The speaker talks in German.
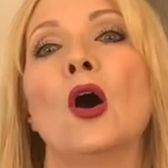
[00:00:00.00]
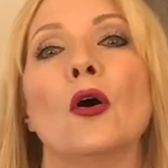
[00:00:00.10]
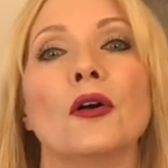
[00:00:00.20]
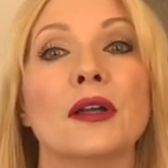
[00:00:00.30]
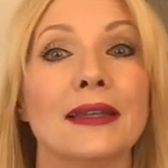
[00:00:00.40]

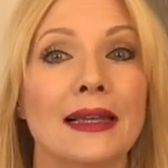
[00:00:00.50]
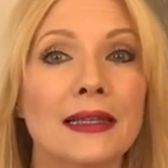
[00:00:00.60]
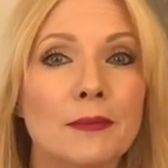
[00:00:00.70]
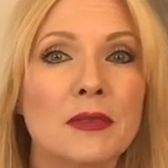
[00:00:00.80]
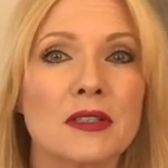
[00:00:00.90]
Euren
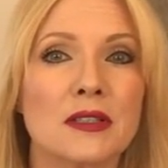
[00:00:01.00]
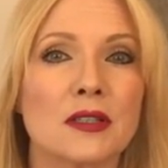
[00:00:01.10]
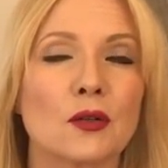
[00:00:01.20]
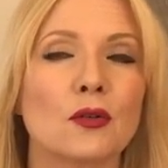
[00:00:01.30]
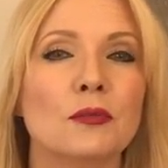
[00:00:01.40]

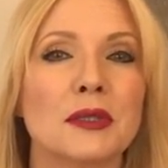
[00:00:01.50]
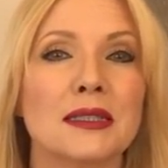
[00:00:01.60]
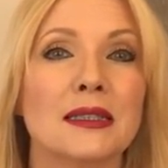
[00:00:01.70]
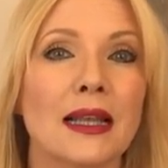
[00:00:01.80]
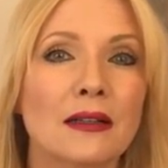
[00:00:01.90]
Erlebnishintergrund mit
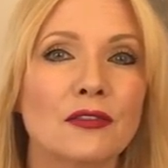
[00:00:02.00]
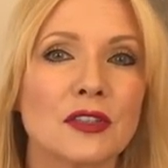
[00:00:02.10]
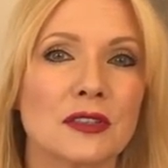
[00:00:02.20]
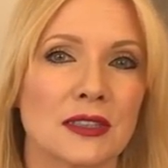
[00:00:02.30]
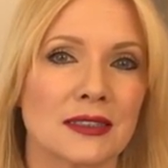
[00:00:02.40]
den
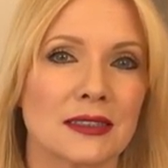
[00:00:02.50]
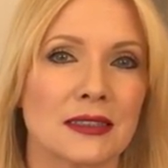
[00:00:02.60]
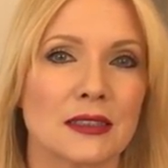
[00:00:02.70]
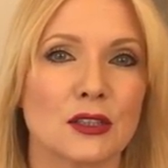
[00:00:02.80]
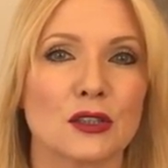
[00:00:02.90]
langfristigen
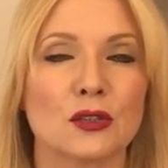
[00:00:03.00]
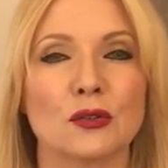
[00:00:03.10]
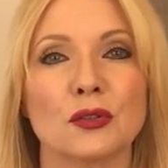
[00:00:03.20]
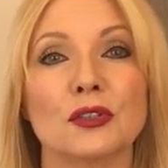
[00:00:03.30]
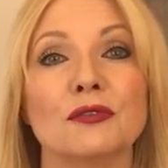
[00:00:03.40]
Tendenzen
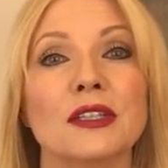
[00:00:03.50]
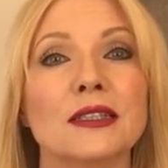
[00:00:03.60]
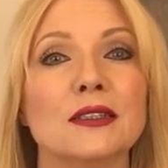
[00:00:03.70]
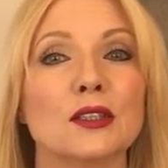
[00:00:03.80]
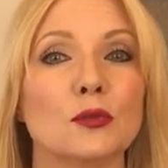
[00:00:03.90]
und
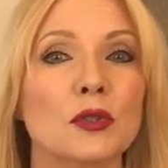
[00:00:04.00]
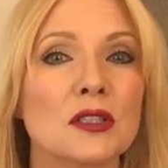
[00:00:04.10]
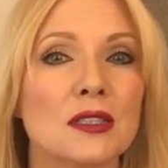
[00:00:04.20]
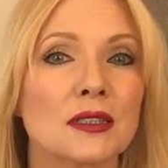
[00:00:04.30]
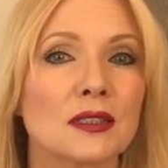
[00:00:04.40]
welche
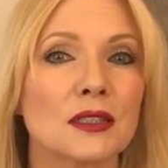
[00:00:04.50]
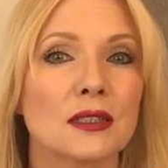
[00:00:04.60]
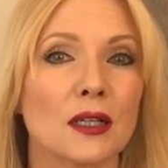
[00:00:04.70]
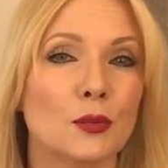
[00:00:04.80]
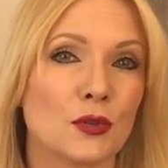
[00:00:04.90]

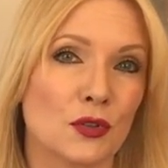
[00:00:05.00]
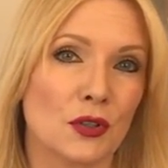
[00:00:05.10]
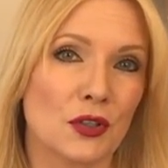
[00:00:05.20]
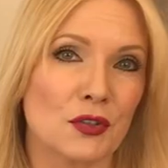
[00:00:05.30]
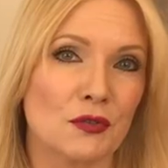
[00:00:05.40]
Geburtstagskinder
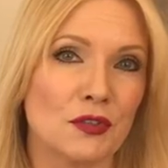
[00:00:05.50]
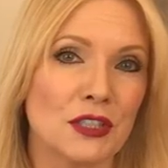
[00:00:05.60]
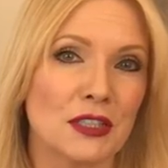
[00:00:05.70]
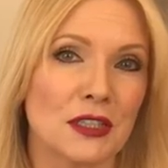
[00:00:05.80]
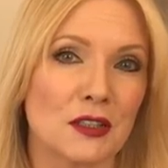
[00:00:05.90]
besonders
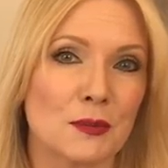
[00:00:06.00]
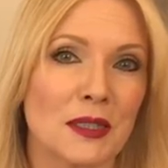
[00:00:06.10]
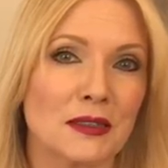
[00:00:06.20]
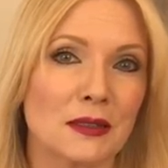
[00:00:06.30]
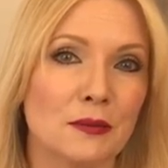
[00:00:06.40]
wichtige
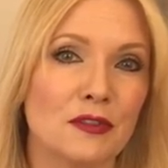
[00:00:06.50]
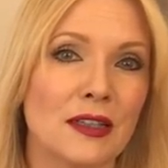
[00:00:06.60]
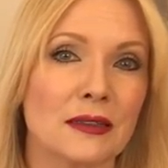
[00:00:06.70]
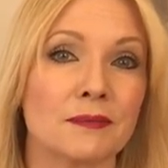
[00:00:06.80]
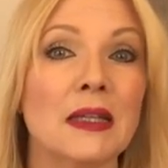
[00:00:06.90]
Aspekte
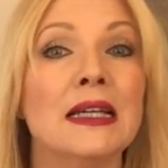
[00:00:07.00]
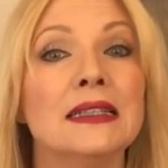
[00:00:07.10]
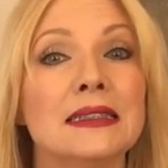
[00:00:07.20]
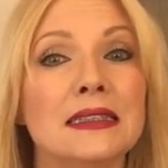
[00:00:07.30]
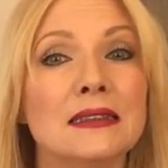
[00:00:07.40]
empfangen,
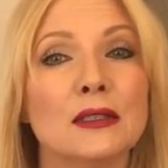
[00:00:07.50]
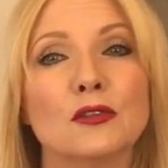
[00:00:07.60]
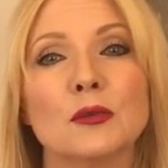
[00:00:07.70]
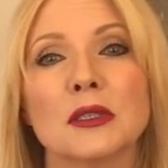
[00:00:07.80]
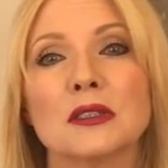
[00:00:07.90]
diese
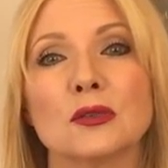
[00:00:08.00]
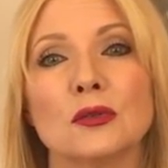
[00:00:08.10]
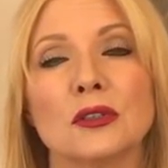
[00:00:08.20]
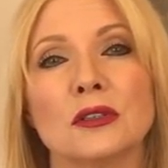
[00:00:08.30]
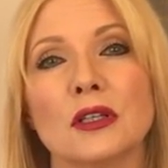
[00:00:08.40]

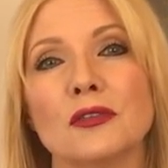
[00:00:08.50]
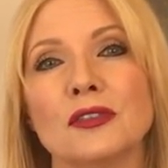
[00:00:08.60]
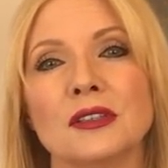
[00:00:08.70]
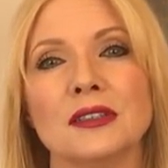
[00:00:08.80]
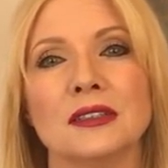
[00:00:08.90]
Informationen
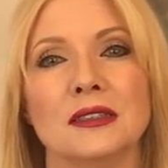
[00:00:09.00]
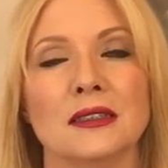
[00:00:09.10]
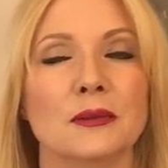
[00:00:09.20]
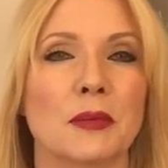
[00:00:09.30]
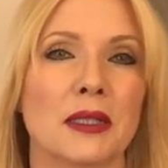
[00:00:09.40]
findet
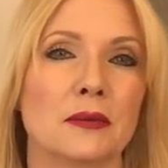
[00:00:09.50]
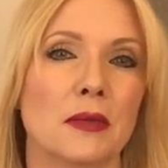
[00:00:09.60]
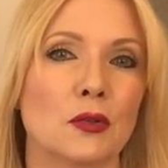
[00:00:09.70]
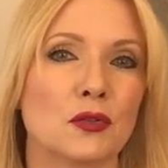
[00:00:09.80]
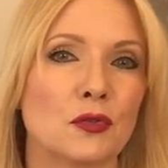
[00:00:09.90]
ihr in meinem
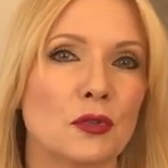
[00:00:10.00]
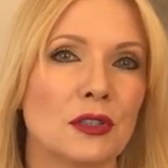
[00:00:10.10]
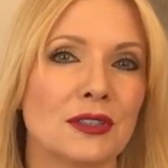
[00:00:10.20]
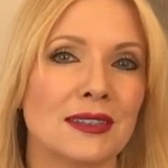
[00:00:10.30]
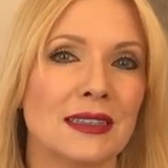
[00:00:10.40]

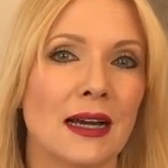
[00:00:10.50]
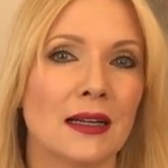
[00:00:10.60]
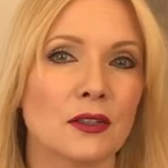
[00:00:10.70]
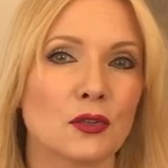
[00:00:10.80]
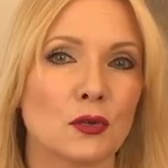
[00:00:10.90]
ausführlichen
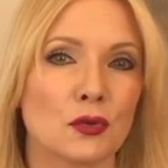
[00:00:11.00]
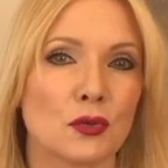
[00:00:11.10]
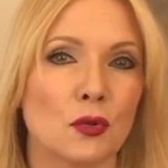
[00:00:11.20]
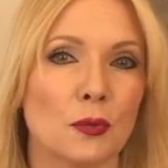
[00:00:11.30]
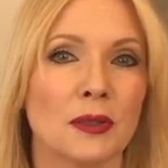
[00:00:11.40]

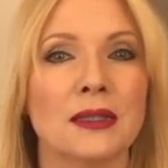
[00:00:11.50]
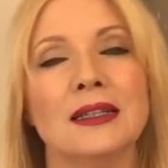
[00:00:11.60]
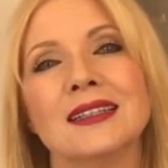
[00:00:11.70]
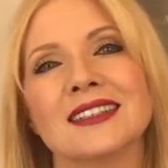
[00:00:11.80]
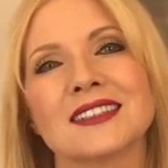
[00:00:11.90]
Jahreshoroskop.
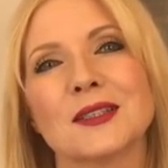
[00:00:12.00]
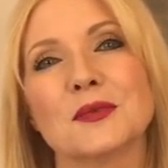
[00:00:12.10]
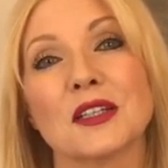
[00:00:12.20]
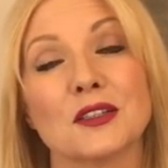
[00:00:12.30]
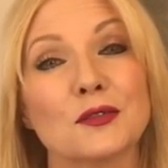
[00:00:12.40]
Das
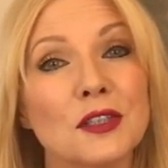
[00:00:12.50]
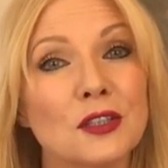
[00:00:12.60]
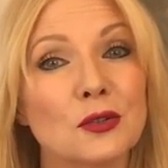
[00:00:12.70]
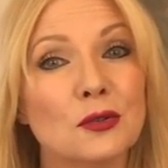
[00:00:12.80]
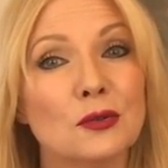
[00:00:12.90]
gibt's als
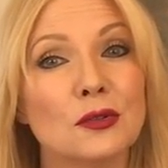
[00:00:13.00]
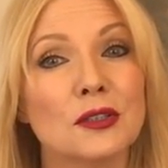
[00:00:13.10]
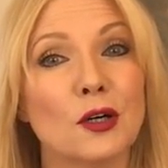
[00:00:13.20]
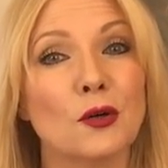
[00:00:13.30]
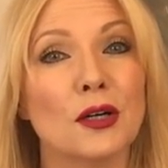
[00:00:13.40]
Video
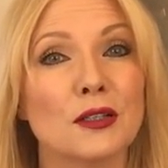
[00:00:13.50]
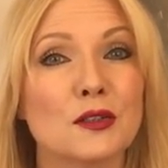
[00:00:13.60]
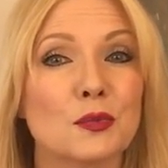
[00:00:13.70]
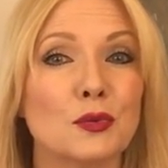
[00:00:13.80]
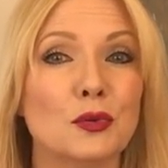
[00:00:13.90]
und auch
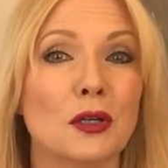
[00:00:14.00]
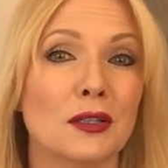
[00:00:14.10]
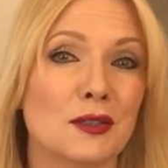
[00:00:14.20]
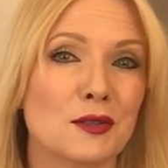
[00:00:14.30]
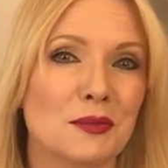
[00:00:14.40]
als Buch
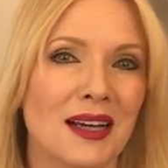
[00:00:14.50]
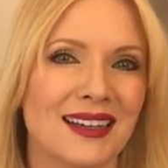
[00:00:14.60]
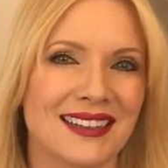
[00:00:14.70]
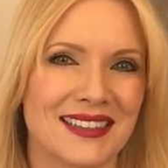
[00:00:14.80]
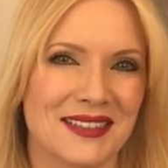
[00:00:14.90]
zum
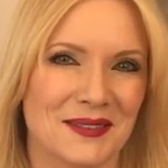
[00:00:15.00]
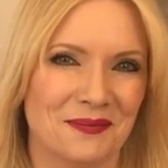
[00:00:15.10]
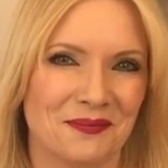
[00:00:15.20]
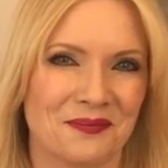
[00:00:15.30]
Nachlesen.